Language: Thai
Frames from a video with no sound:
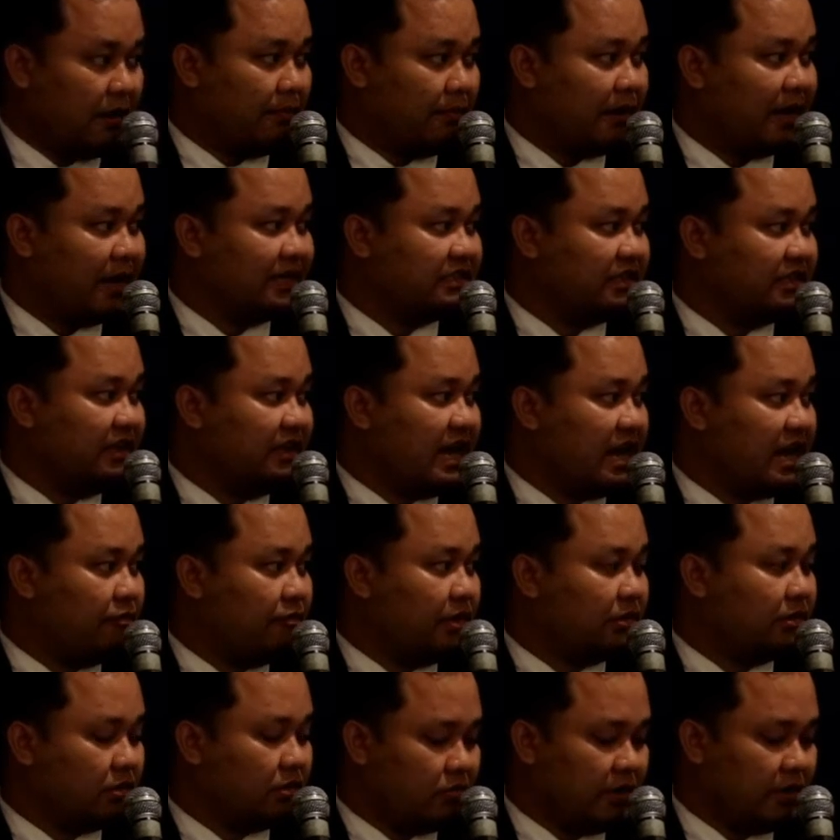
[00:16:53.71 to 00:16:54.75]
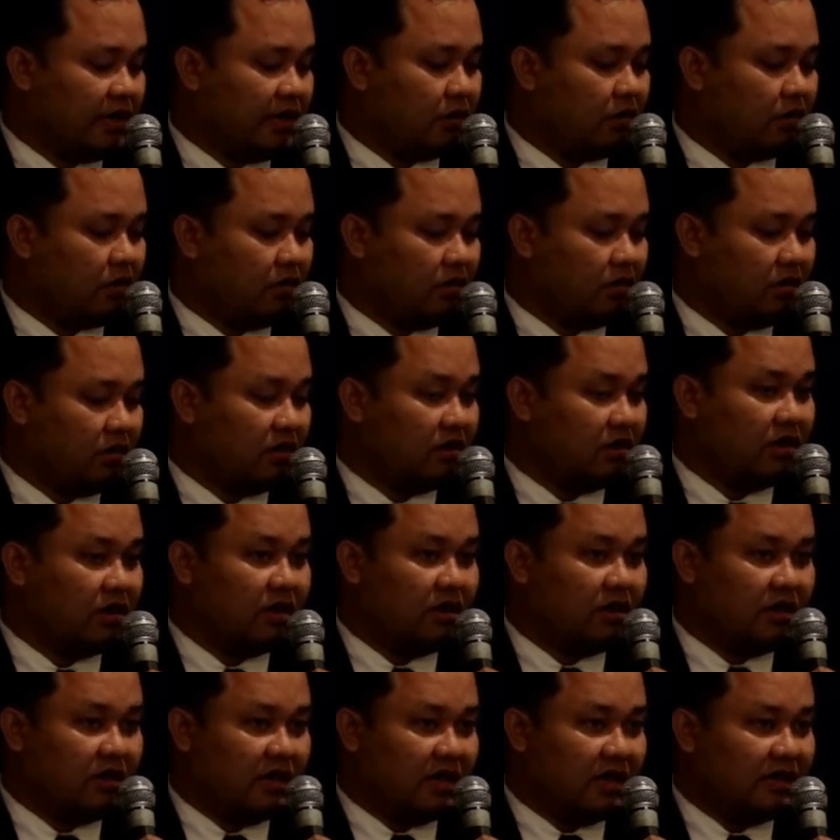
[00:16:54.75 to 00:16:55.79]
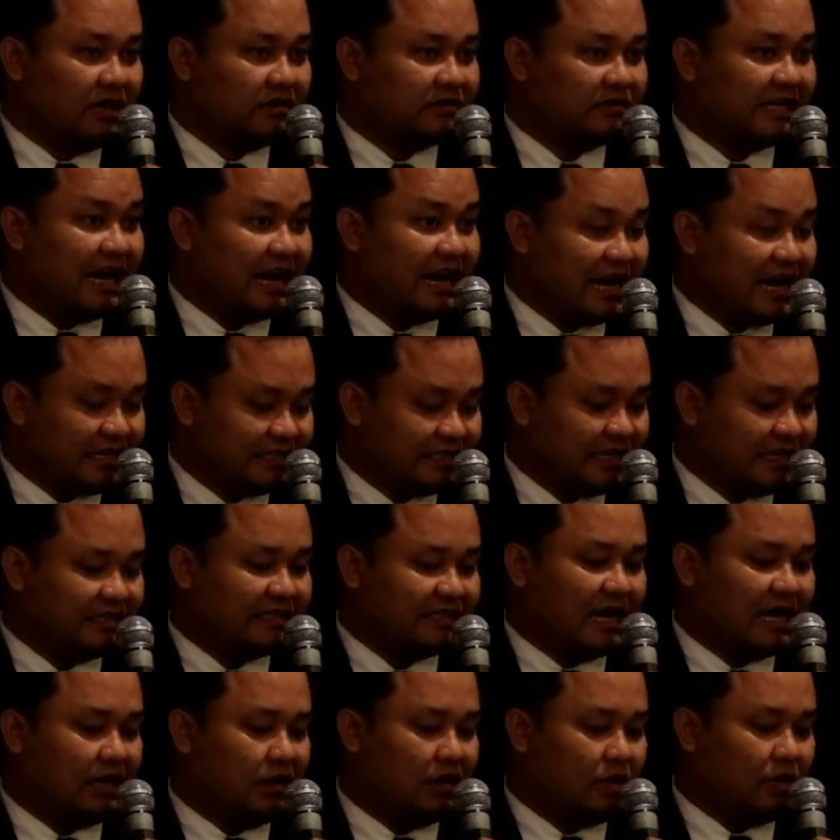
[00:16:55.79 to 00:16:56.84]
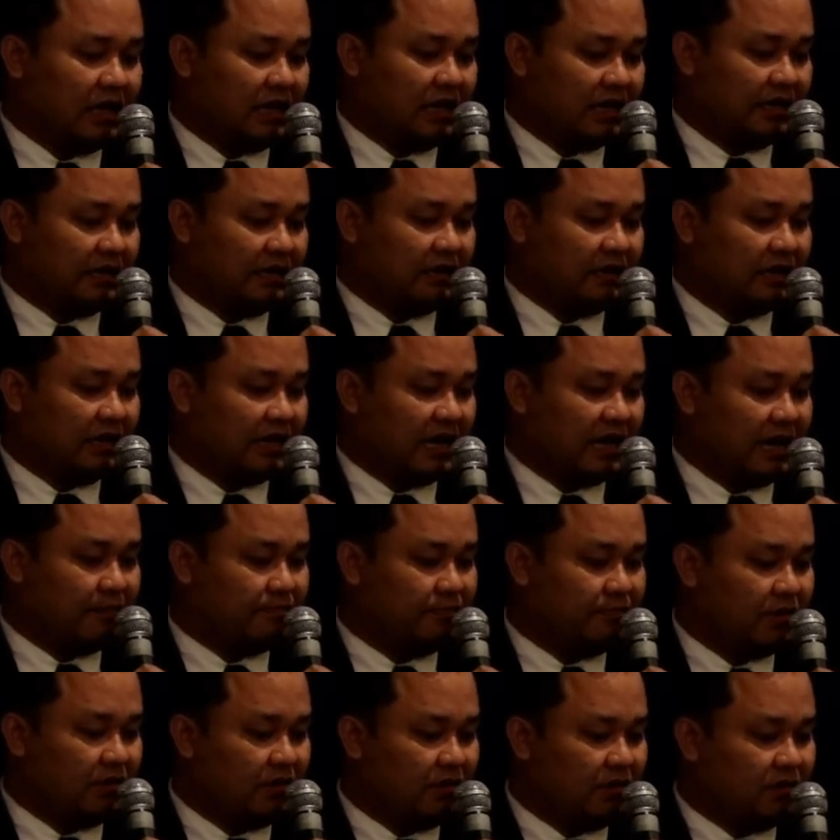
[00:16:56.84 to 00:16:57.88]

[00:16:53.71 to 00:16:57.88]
พระราชินีนาถวิกตอเรียของสหราชอาณาจักรหรือว่าอังกฤษนะครับ